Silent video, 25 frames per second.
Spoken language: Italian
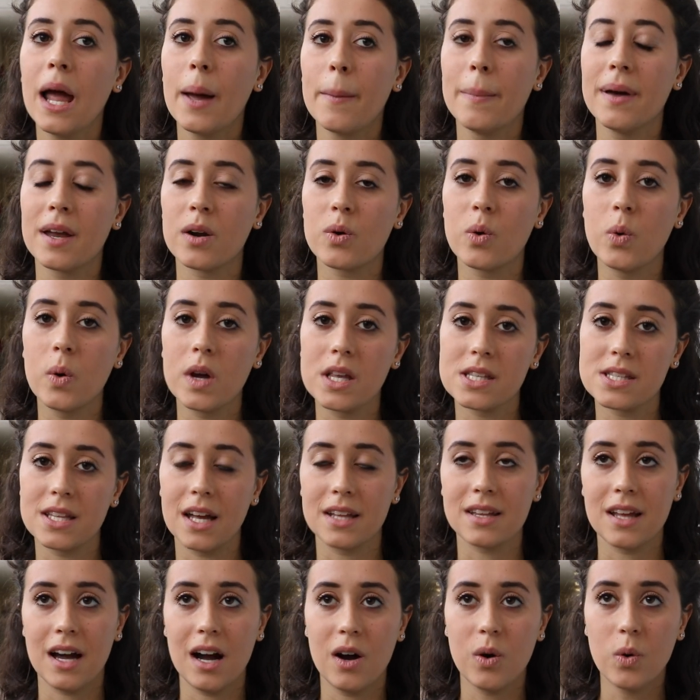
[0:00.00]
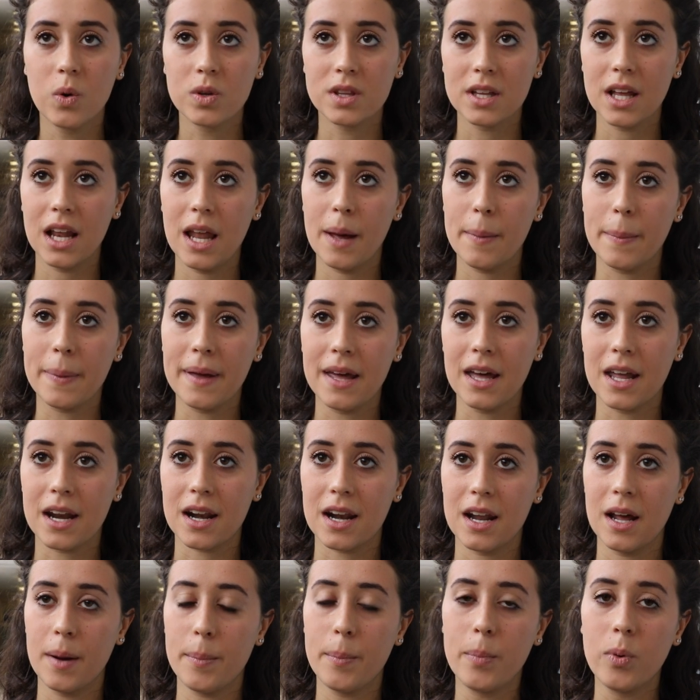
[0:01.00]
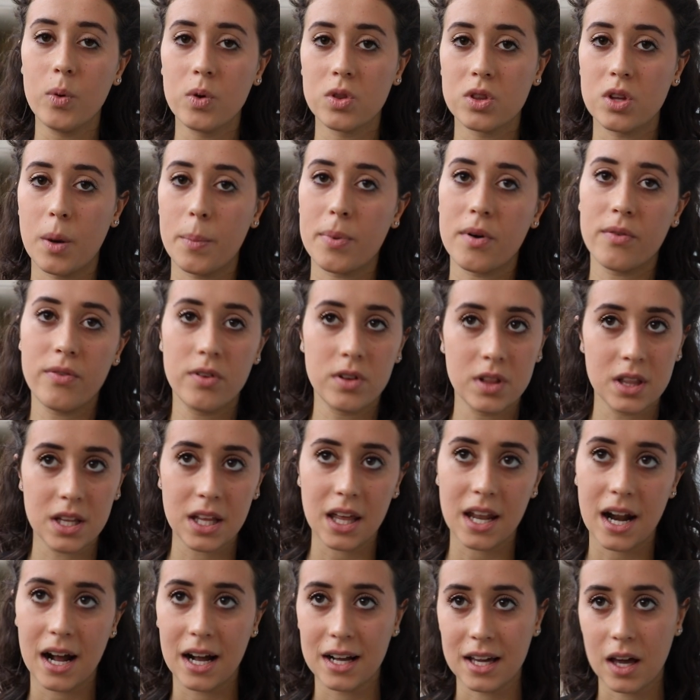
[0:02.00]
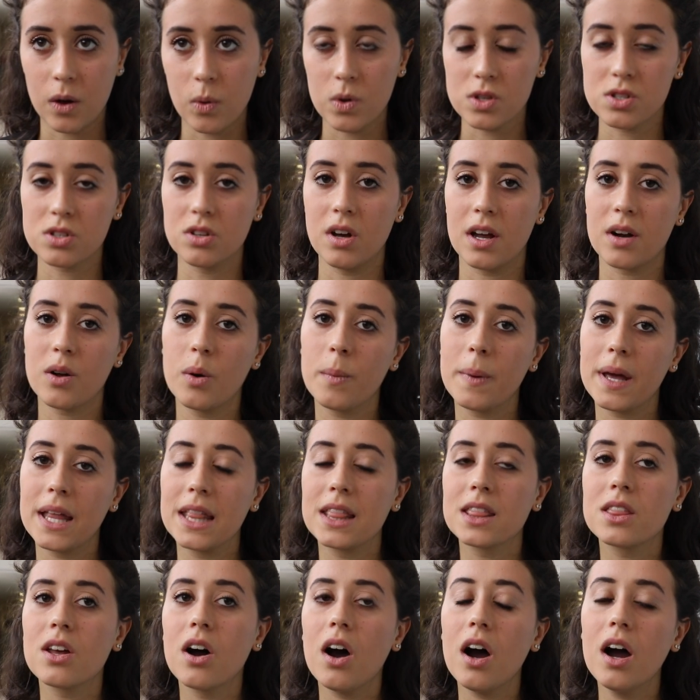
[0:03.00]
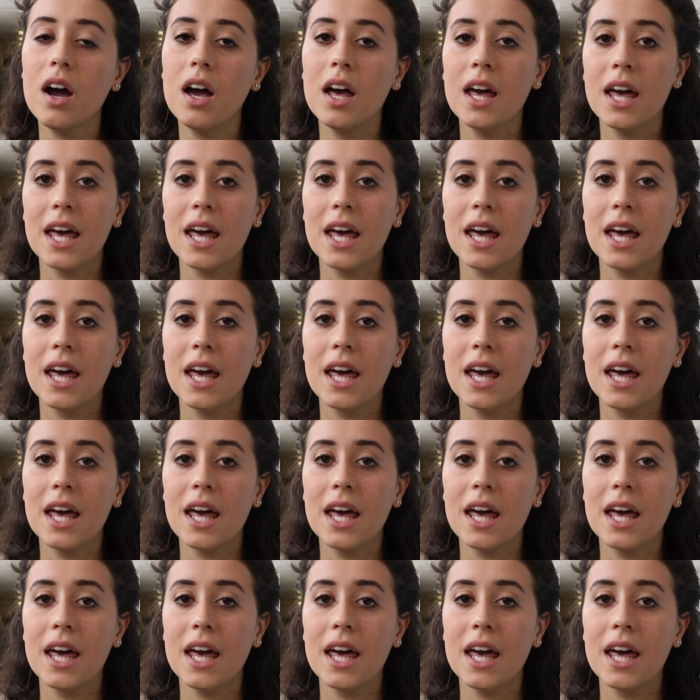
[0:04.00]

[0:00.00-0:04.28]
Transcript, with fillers: per cui è stata utile per appunto, approfondire anche questo argomento.